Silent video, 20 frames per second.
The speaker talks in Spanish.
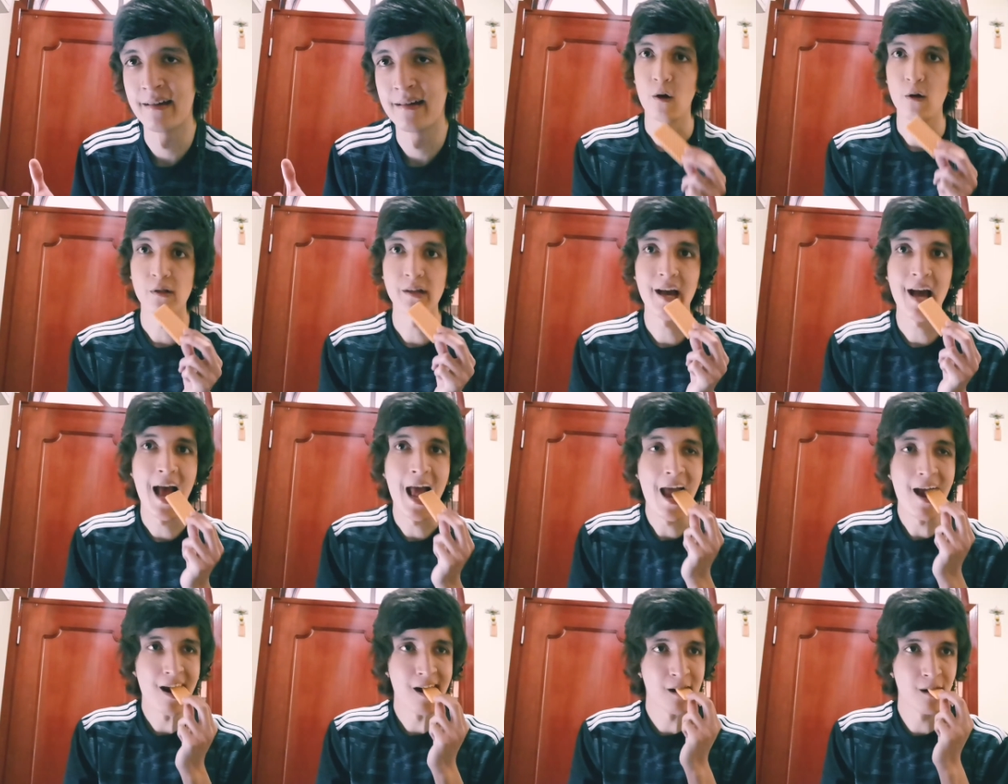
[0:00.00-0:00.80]
O sea,
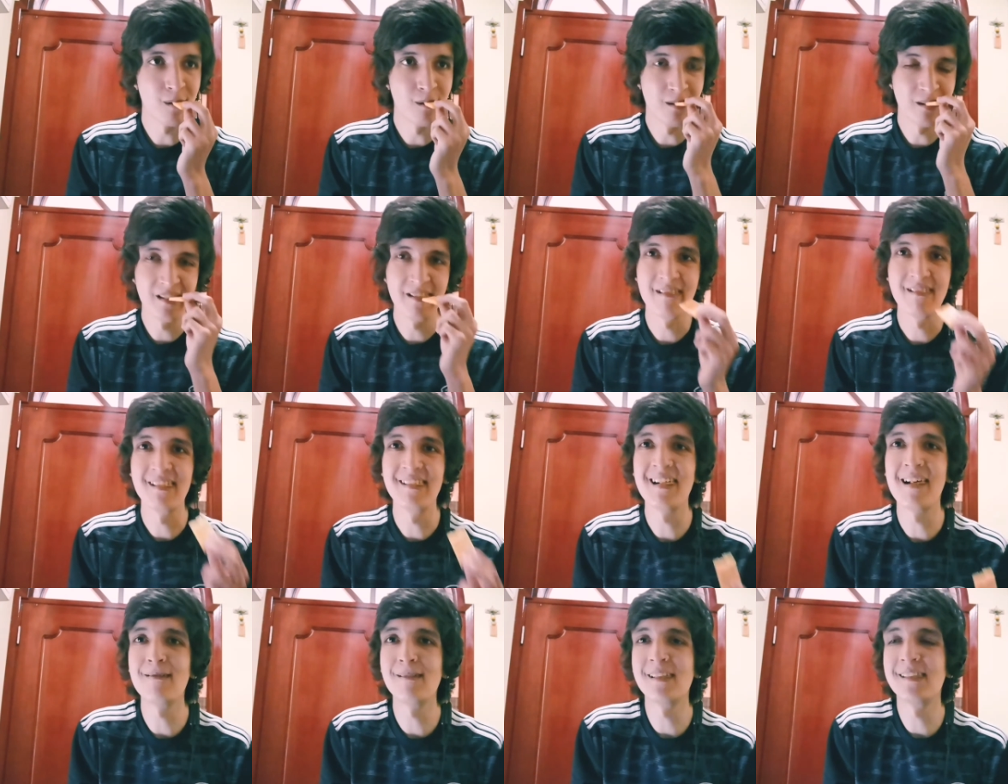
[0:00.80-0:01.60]
es como si
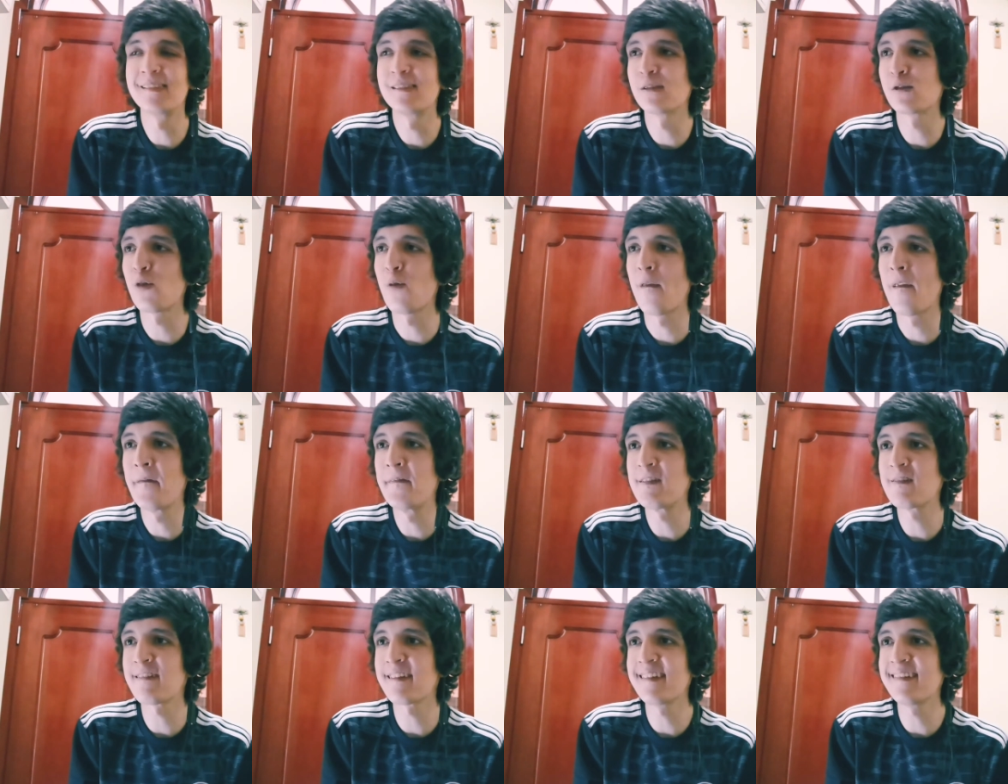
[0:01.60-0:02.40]
hubiera hablado con la
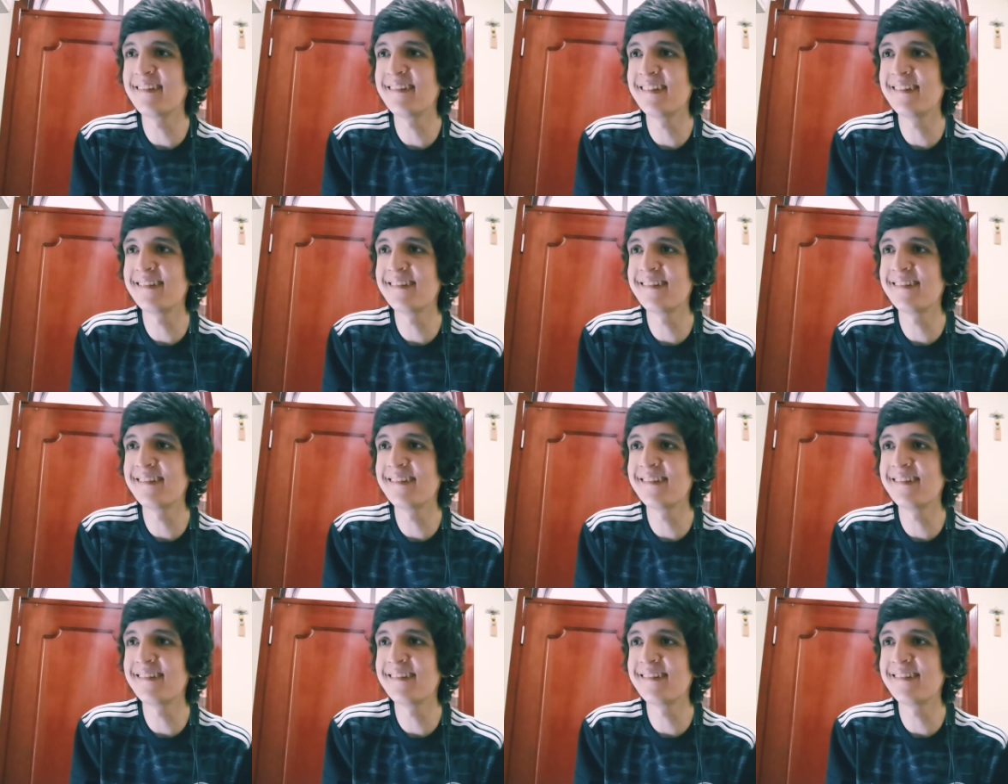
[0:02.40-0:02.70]
boca